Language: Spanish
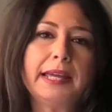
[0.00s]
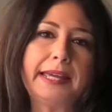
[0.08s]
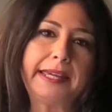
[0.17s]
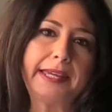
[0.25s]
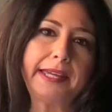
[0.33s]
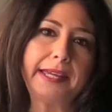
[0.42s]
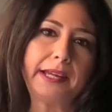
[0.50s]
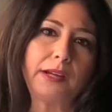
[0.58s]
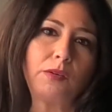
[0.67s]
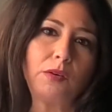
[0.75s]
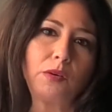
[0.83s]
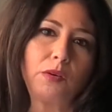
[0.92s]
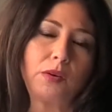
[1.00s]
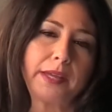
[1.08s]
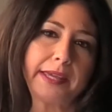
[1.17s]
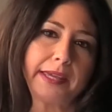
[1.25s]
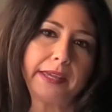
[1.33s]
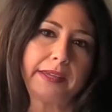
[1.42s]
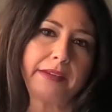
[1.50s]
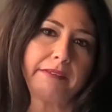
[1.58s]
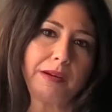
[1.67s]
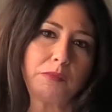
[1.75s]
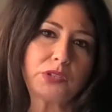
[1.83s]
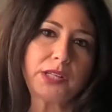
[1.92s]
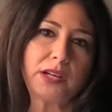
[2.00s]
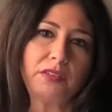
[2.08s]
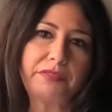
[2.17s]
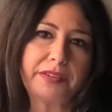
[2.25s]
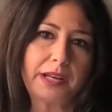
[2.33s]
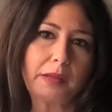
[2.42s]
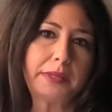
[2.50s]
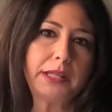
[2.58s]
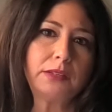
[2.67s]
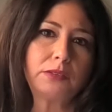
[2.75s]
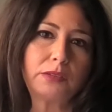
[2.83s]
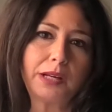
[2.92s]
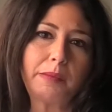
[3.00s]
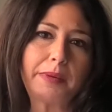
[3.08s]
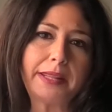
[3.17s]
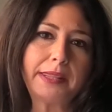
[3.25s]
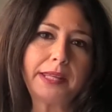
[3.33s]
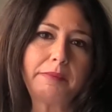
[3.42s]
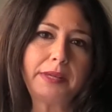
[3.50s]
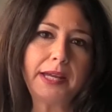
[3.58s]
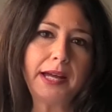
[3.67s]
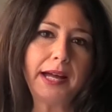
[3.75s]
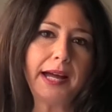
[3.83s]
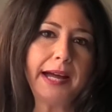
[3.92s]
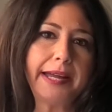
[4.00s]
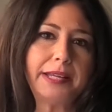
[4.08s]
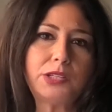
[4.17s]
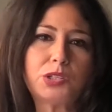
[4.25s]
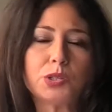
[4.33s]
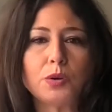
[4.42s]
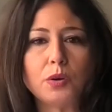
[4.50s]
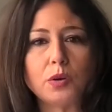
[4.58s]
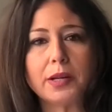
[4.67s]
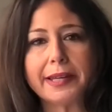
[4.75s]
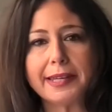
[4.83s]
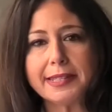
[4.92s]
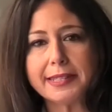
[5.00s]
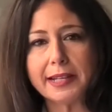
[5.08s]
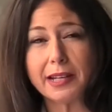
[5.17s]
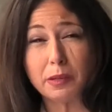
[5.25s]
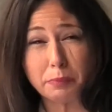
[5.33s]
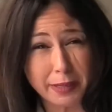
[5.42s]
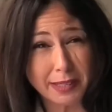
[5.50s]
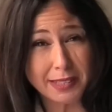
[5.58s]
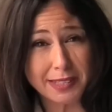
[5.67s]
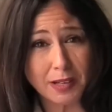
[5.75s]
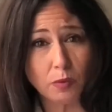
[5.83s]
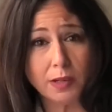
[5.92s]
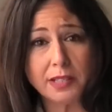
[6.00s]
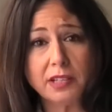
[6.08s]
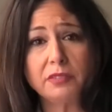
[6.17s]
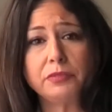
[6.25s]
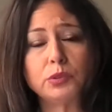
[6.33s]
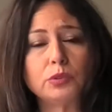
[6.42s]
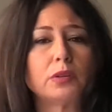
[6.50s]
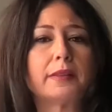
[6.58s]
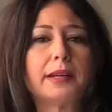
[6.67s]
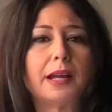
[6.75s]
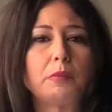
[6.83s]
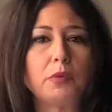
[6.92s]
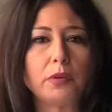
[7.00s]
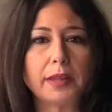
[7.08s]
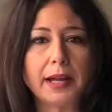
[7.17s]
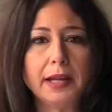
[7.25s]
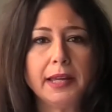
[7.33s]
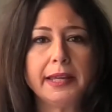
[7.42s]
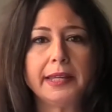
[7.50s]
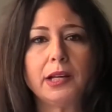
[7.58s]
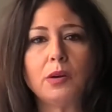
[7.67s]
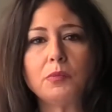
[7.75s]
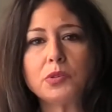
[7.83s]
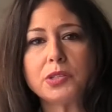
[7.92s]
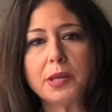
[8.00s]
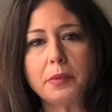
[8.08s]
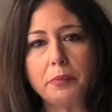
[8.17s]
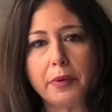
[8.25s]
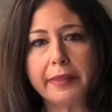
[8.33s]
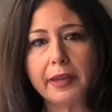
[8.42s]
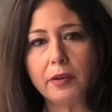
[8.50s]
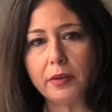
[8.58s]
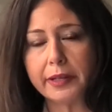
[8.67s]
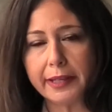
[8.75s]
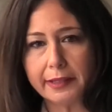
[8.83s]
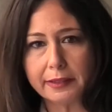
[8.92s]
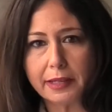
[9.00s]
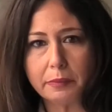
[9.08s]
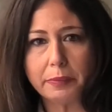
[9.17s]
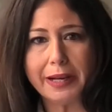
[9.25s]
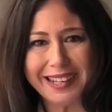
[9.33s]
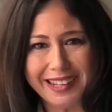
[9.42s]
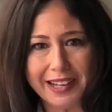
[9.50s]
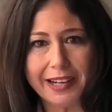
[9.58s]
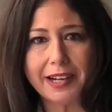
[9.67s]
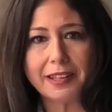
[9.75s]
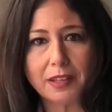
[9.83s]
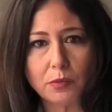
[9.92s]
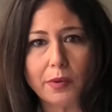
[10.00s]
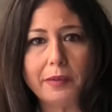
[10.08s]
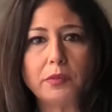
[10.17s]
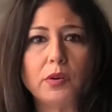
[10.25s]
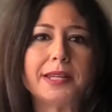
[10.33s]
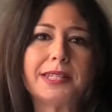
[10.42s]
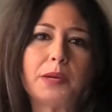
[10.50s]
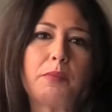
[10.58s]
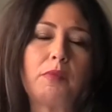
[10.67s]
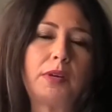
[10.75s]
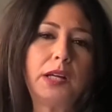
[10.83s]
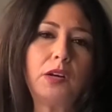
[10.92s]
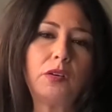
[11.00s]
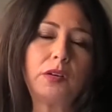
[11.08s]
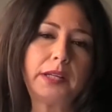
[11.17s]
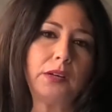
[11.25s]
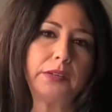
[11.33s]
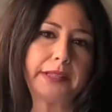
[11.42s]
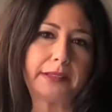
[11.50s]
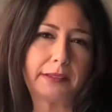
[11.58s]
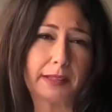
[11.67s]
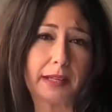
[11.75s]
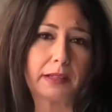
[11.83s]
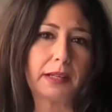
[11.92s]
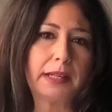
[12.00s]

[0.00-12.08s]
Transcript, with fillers: eh, con lo que llevamos de confinamiento, la pandemia ha hecho que se repiense cuál es el futuro de la moda y cómo se puede orientar para llegar de nuevo a ese público y conectar.